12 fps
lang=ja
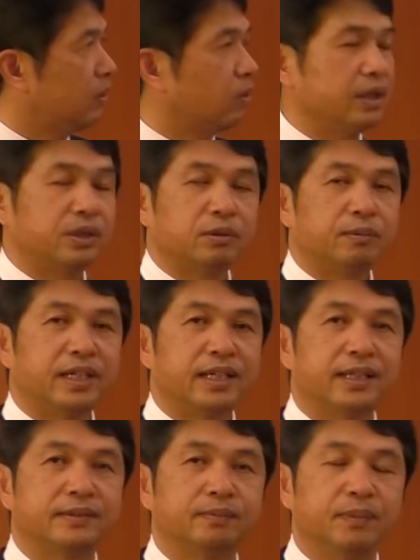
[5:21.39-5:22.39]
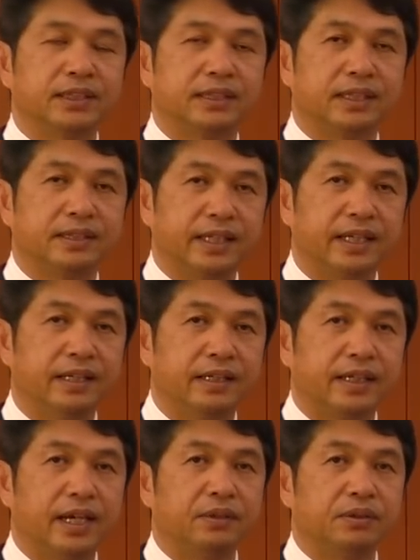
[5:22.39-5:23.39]
これに伴いましてです
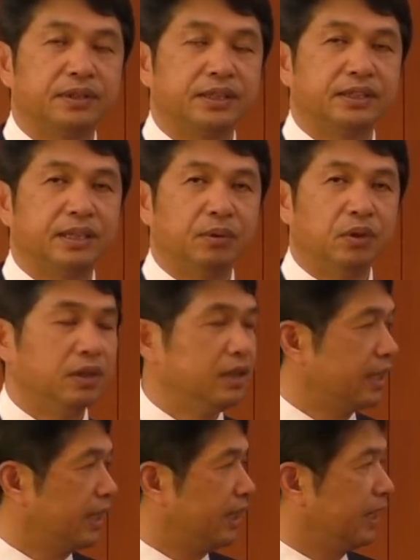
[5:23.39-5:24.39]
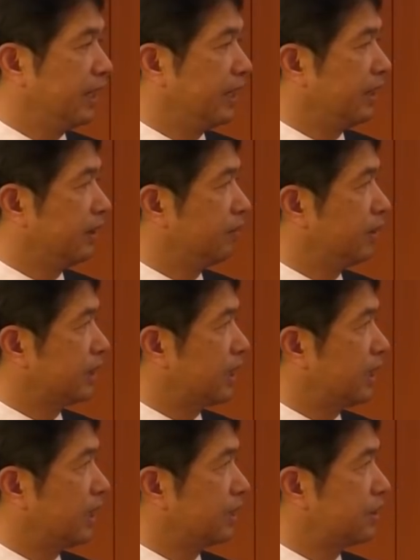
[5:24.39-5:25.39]
ね県の施設でもま
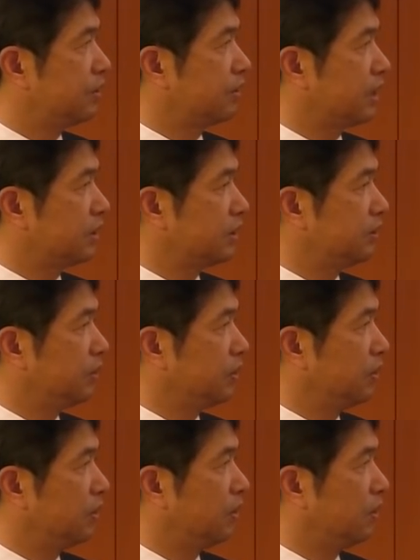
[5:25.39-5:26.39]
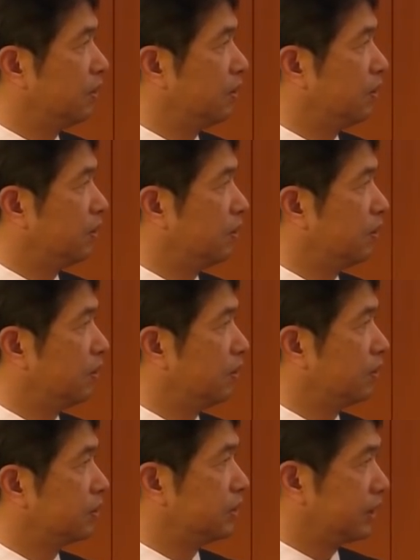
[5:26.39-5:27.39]
た休館するもの
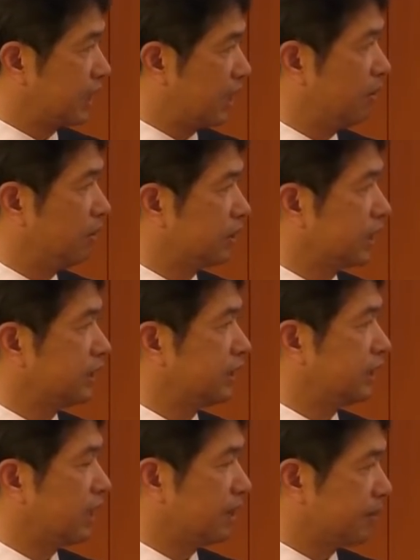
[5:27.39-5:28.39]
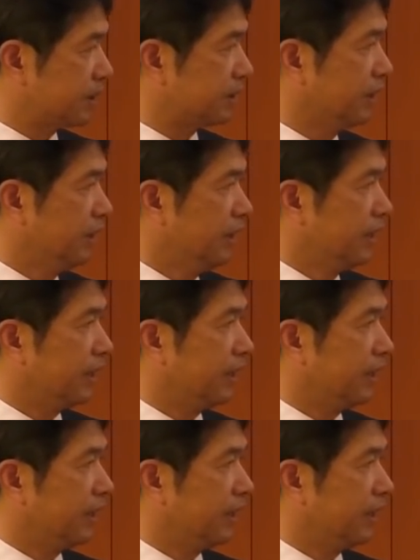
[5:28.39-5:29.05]
を追加をさせていただきます。